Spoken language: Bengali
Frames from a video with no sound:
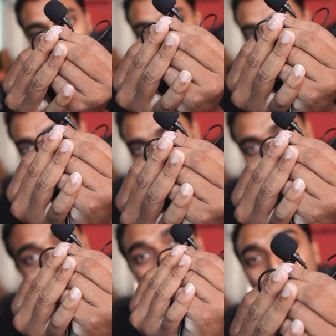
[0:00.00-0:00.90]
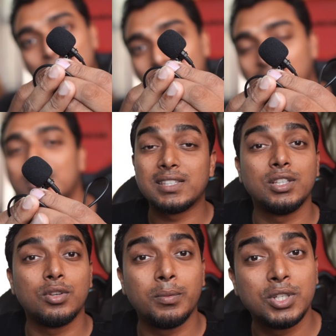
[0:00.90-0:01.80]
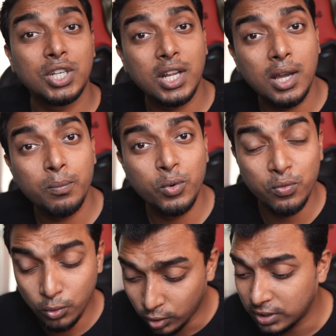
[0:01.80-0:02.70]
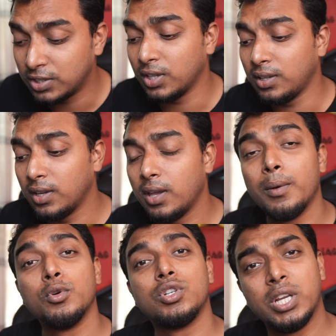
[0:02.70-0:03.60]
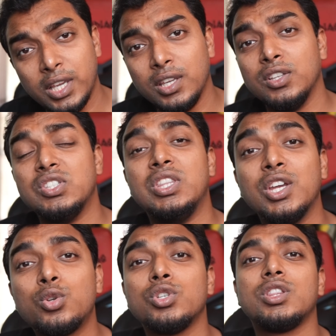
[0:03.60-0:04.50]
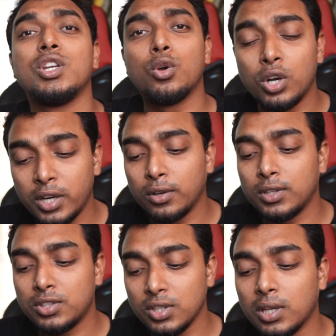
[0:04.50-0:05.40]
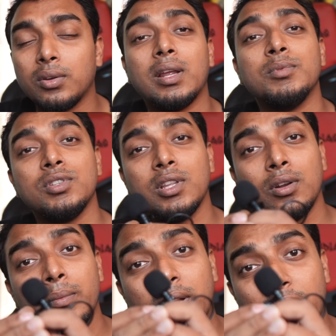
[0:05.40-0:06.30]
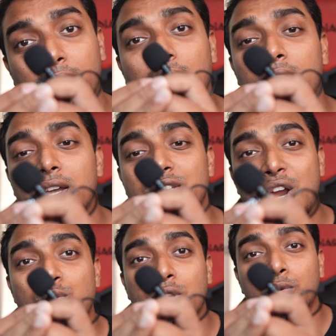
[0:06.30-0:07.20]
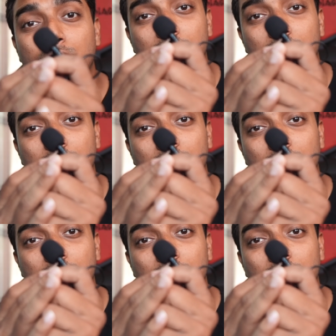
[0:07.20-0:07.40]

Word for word: এটা এটা একটা বেস্ট মাইক আজকে তো আবার সেটা প্রুফ করে দিছেই এবং সেই দেশ জাতির কল্যাণের কথা চিন্তা করে আমি চিন্তা করলাম এটাকে একটা শাউট আউট